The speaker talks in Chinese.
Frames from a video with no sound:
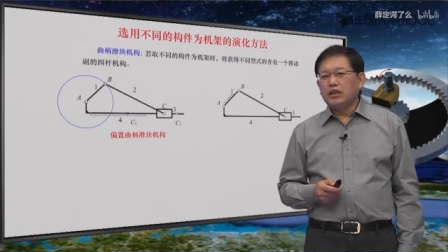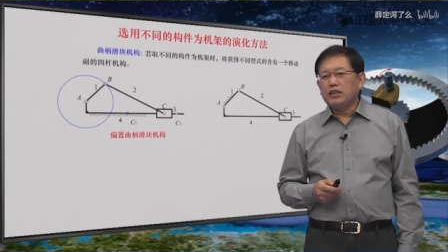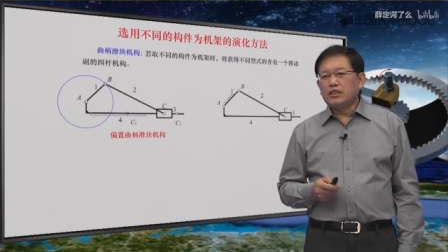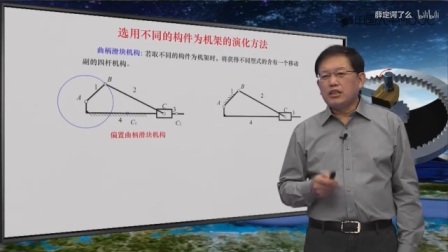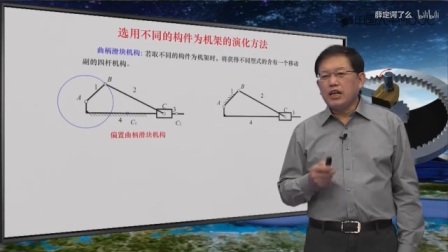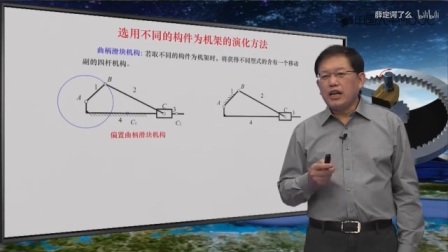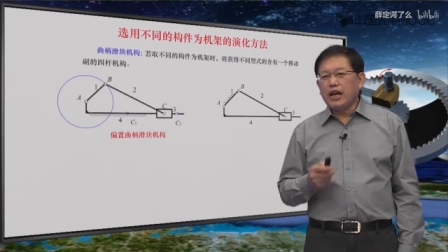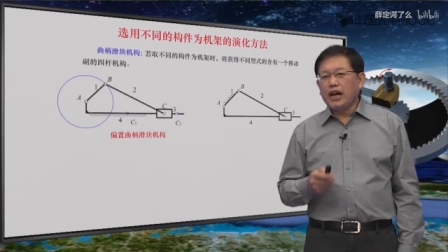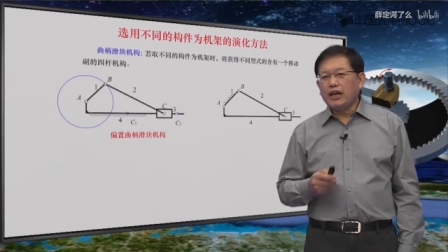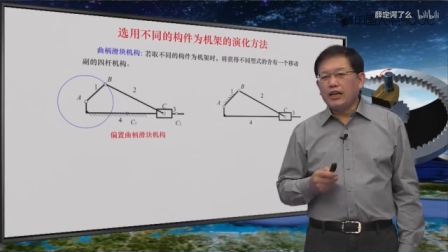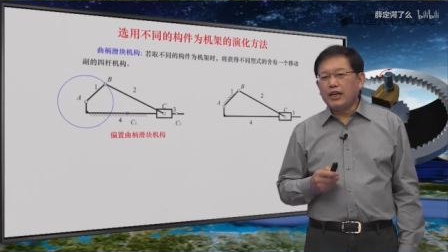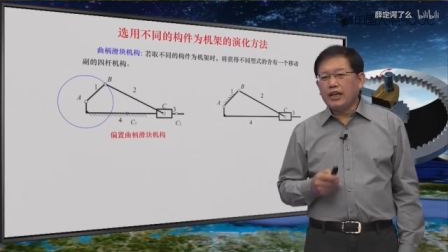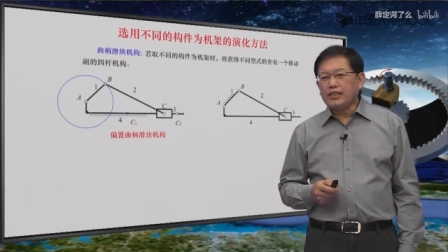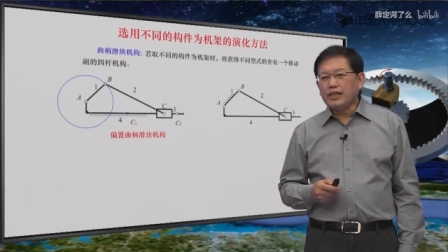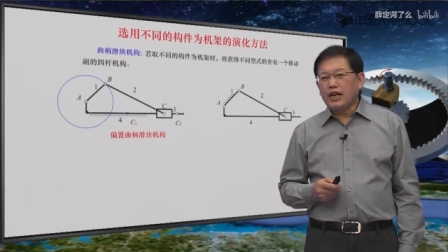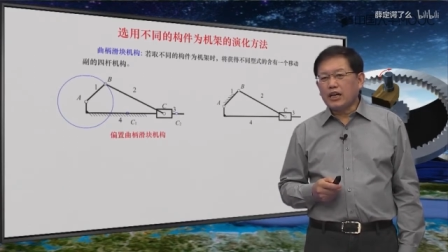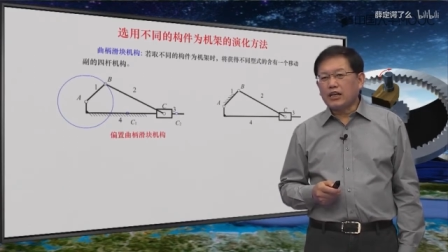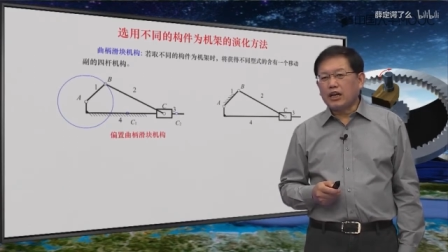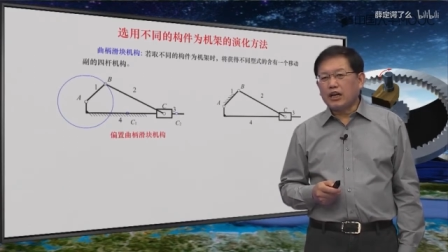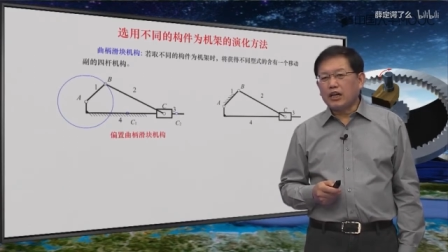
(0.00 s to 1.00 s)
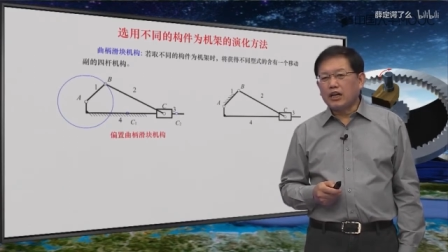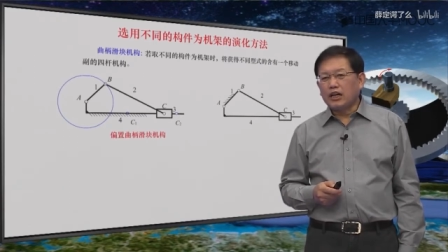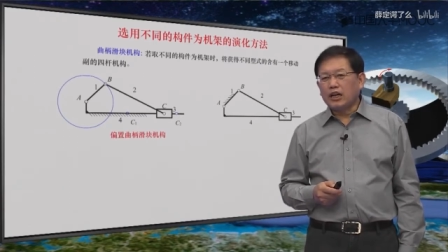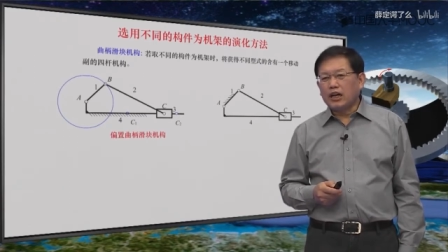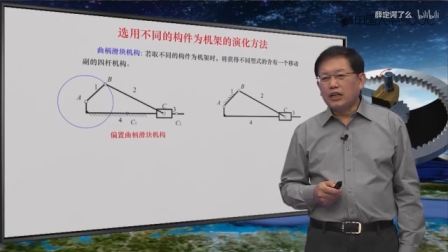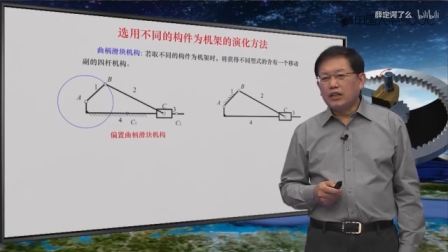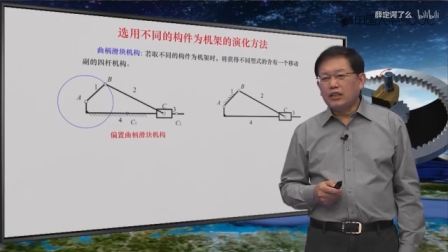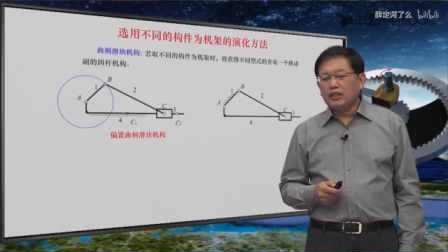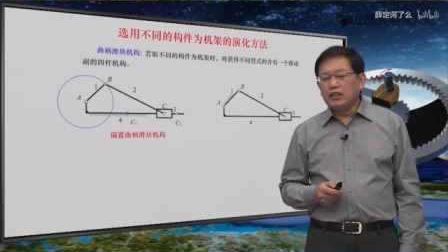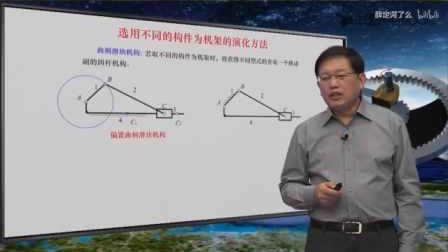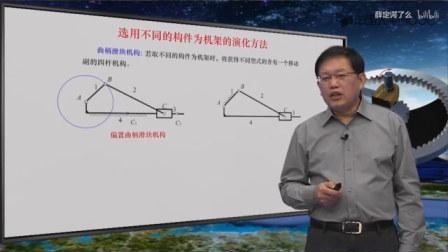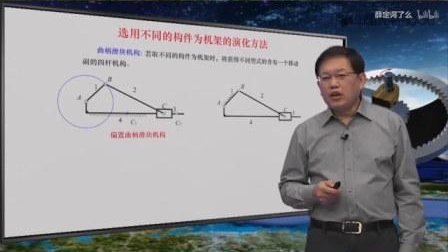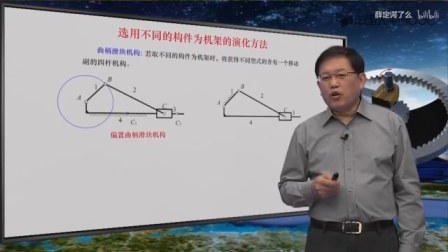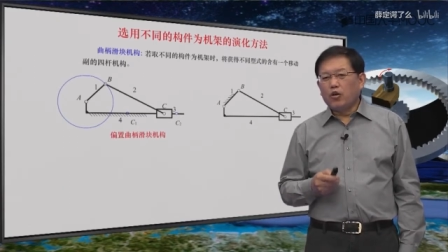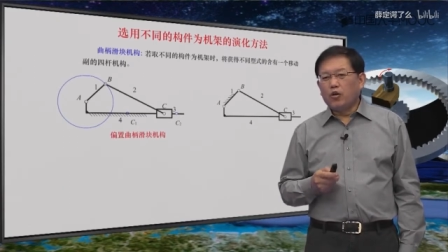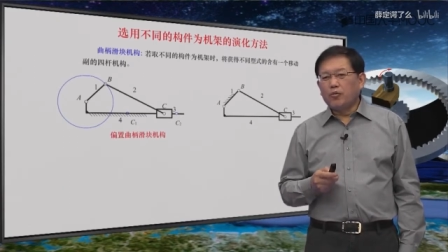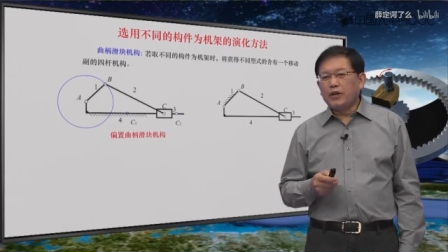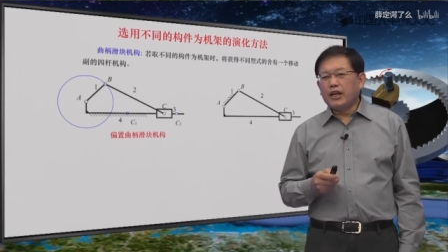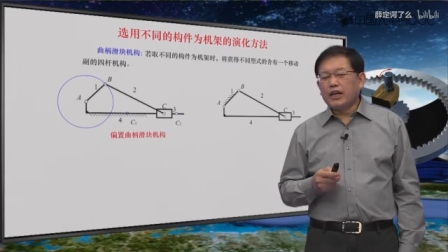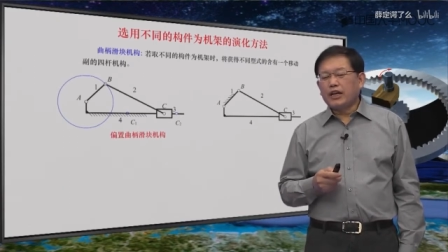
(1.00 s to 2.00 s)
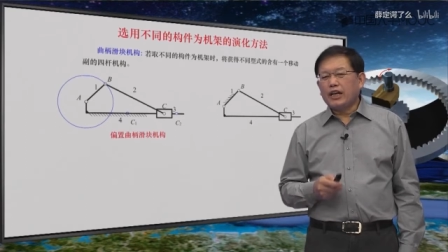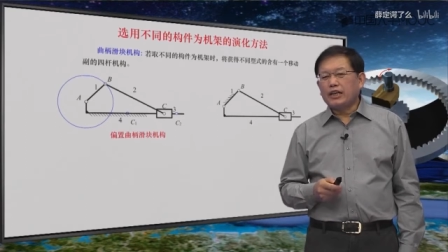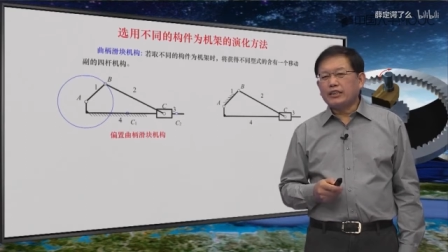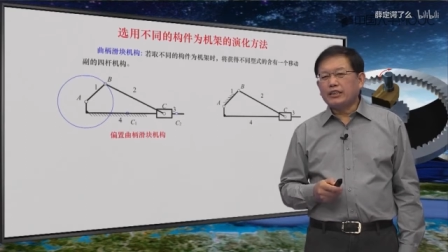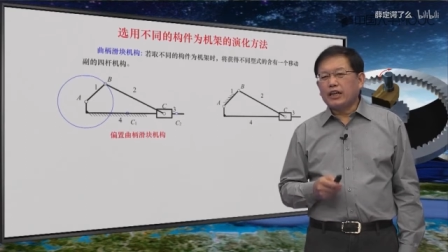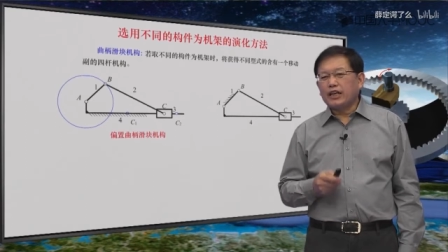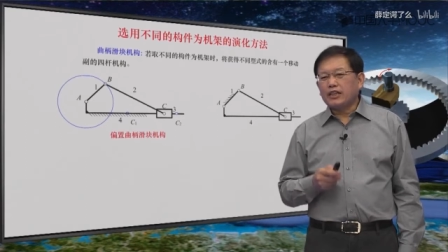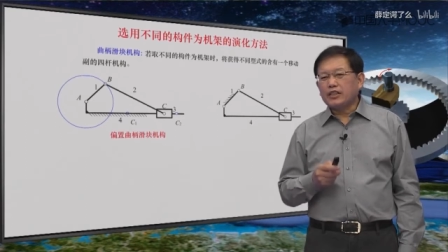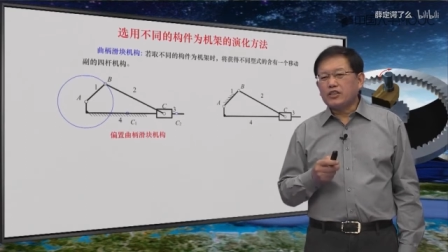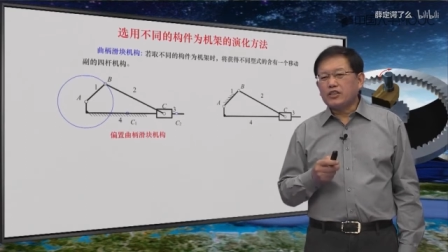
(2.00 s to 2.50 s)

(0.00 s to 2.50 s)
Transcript: 这两个连架杆呢，我们来看一下